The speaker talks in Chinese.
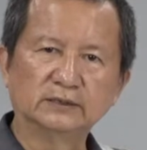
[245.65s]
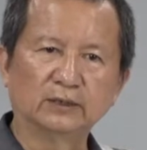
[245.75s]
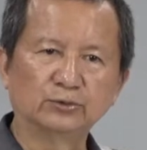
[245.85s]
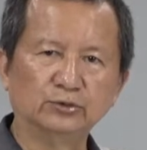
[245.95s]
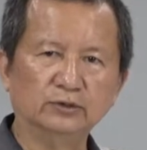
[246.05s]

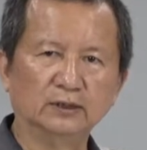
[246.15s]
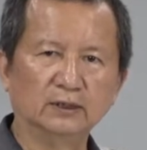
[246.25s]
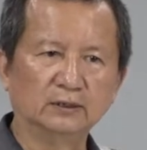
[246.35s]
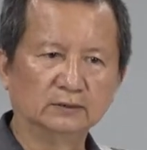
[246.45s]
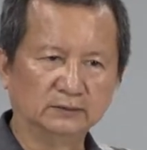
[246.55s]
教具呢，
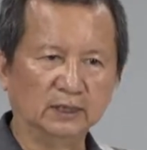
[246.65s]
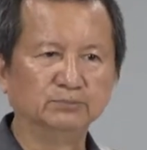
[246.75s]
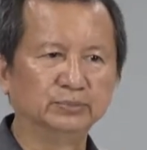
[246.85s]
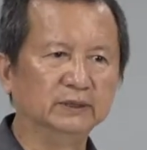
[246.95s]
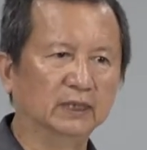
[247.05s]
能
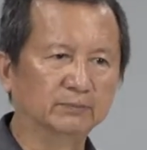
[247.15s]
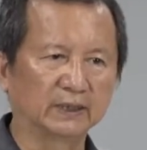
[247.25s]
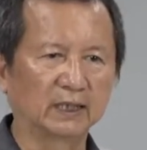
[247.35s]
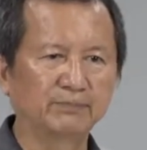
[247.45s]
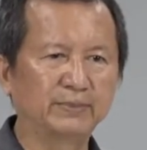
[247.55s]
不能
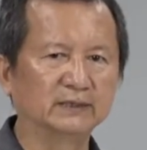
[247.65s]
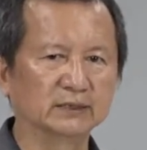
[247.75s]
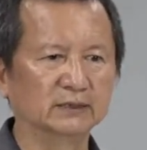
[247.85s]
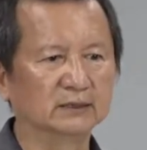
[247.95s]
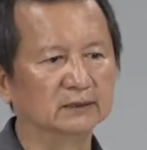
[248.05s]
把它变
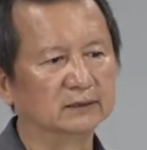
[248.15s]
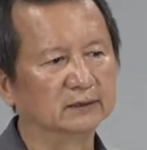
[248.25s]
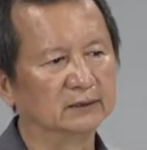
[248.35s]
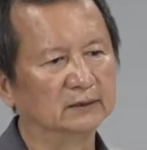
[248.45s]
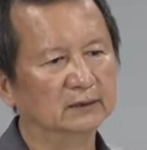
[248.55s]
成一
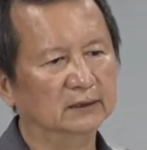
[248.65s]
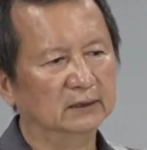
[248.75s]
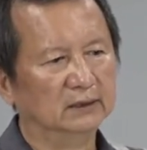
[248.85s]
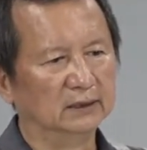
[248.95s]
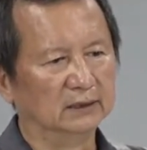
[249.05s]
个
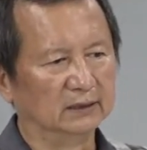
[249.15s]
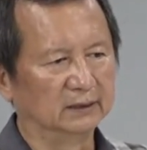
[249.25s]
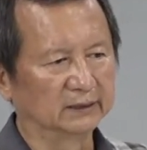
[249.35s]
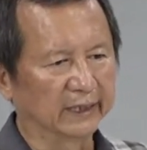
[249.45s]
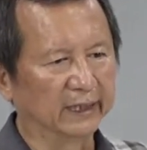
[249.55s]

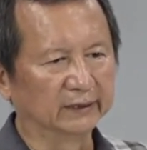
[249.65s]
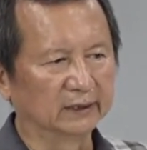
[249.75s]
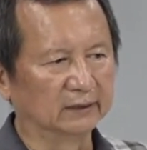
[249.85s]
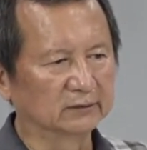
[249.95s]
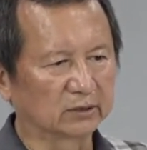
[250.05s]
啊太阳
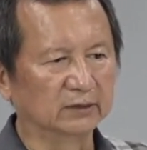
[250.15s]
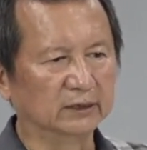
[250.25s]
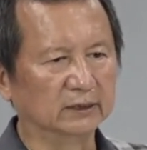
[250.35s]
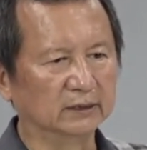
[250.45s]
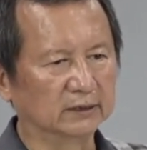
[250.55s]
能动力
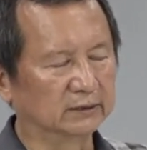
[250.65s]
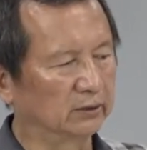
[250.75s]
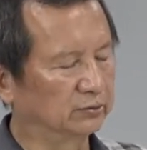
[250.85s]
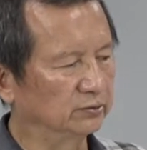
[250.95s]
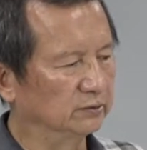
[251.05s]
的一个
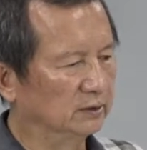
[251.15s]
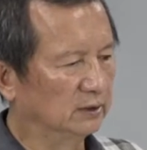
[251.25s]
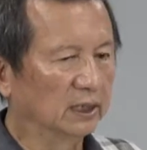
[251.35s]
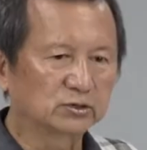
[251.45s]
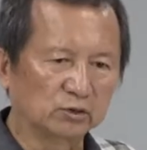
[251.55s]
教具？
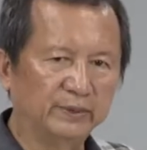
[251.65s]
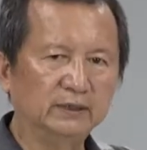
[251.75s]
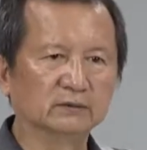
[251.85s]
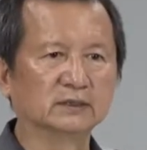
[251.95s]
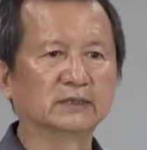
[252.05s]
啊，手边
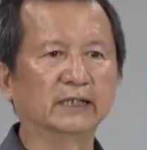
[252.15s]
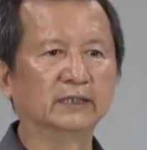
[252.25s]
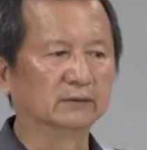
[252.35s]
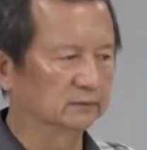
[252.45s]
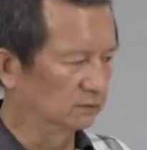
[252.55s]
有的材
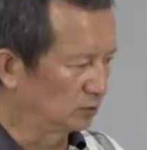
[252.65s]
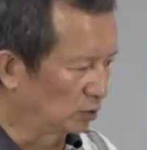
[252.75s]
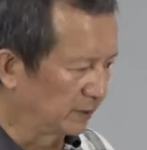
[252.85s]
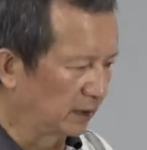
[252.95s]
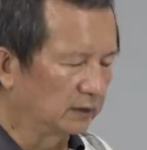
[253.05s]
料就
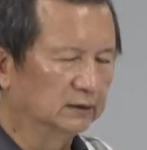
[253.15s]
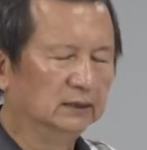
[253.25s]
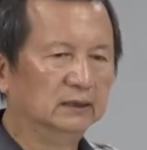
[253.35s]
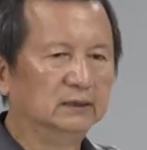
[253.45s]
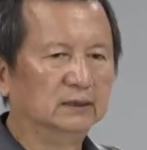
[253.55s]
把
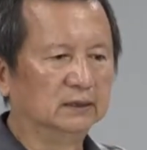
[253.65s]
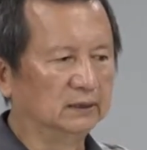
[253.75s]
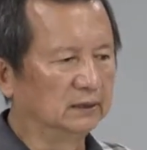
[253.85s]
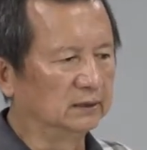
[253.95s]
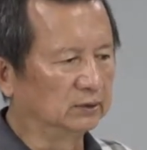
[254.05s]
它
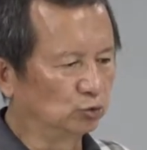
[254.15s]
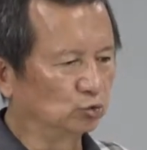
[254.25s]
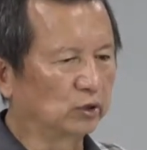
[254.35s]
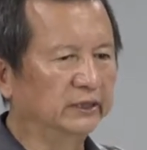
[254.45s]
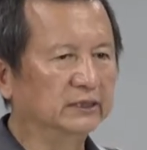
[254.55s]
啊组
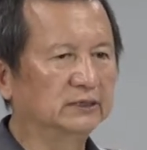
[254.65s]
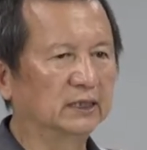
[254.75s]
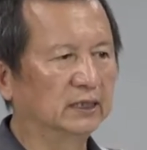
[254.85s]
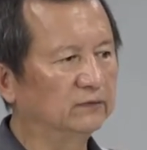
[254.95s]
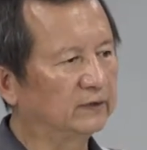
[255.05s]
装一下，
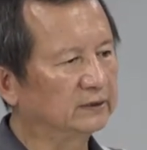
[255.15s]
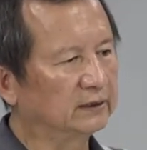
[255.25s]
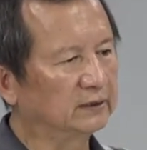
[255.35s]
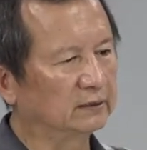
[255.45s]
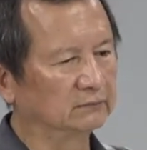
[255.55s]
诶，发
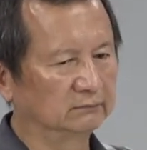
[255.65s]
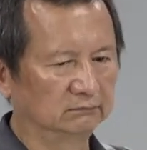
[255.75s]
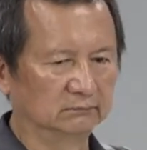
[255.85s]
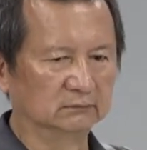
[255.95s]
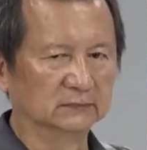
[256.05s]
现到
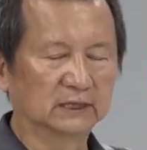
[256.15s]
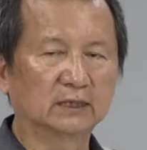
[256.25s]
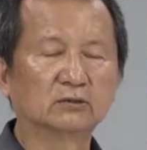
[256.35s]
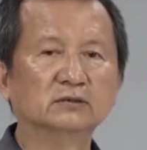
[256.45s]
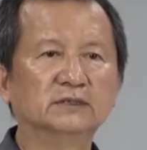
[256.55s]
嗯，这
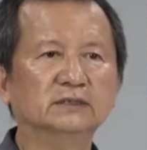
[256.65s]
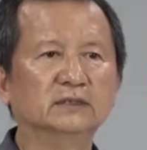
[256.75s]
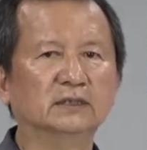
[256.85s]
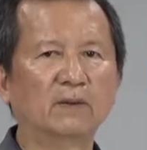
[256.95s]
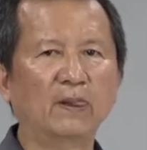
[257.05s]
个东西
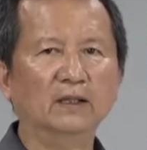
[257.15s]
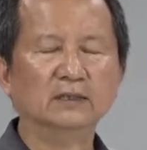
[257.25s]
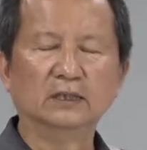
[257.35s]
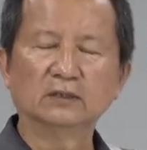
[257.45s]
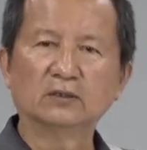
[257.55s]
呢，
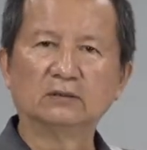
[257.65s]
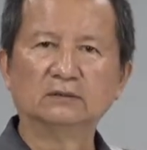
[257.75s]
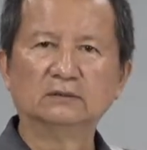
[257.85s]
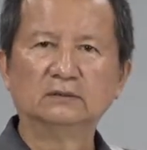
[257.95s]
能够